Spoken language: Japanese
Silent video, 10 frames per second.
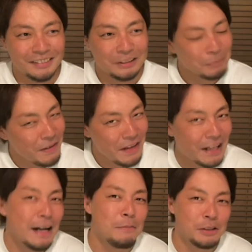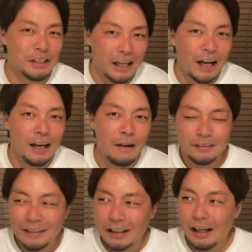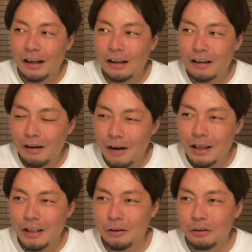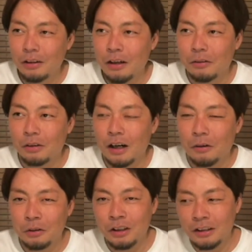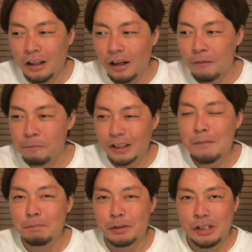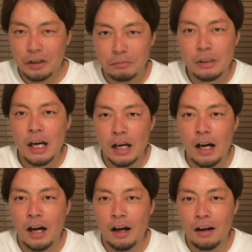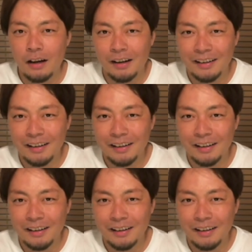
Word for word: つまんないかもしれない。なんか、可愛い女の子が5人でキャンプしてるみたいな、